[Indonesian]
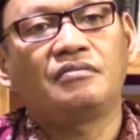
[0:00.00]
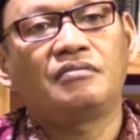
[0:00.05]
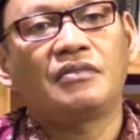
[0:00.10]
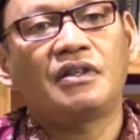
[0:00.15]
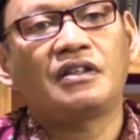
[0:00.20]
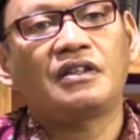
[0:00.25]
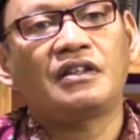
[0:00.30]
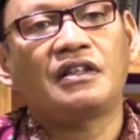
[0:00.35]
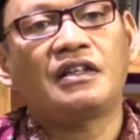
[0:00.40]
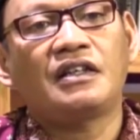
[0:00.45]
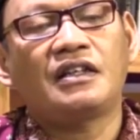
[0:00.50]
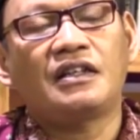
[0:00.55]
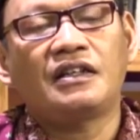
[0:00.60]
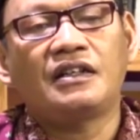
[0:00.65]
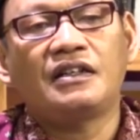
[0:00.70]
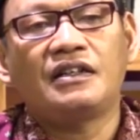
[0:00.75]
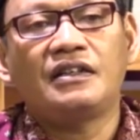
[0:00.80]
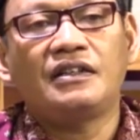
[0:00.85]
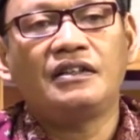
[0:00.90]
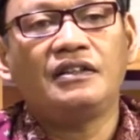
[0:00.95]
maka
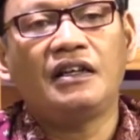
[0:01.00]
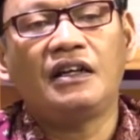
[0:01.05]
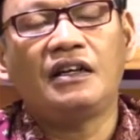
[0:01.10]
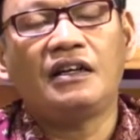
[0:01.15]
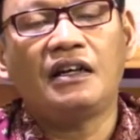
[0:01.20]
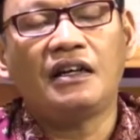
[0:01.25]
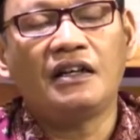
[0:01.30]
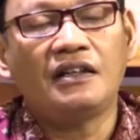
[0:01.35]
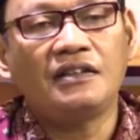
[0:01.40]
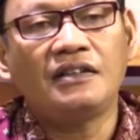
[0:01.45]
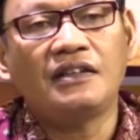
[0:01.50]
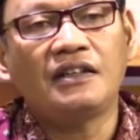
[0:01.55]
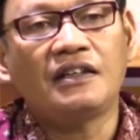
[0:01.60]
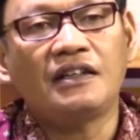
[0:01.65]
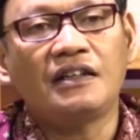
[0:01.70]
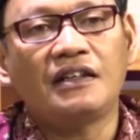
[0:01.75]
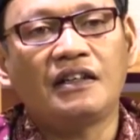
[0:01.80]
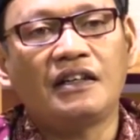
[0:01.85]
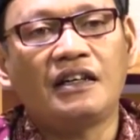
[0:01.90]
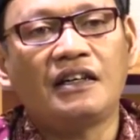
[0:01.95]
yang
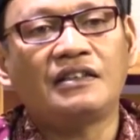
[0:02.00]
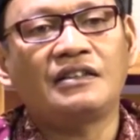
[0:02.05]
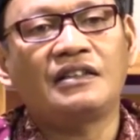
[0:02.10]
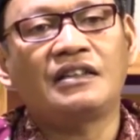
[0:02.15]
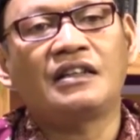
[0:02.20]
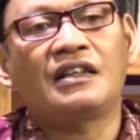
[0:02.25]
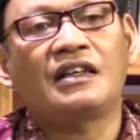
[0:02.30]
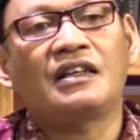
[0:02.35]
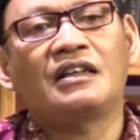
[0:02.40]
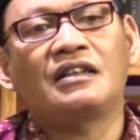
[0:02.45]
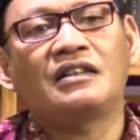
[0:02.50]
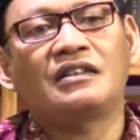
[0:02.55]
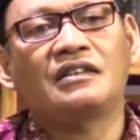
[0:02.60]
ada adalah